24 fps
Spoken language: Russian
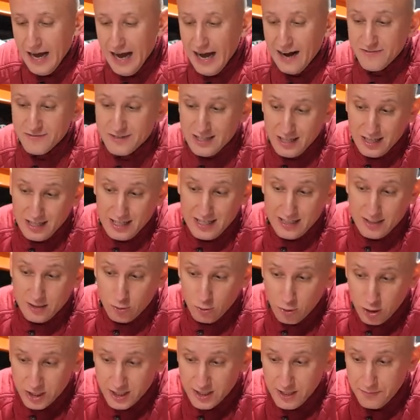А в
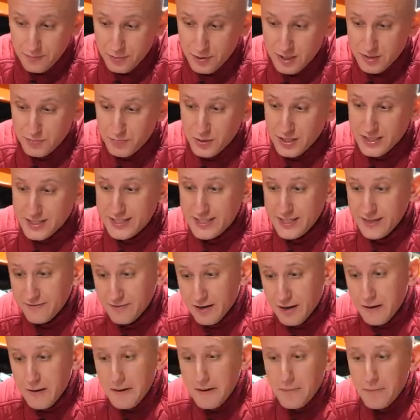долгосрочной
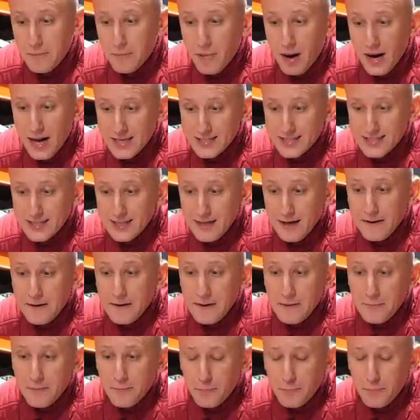перспективе масло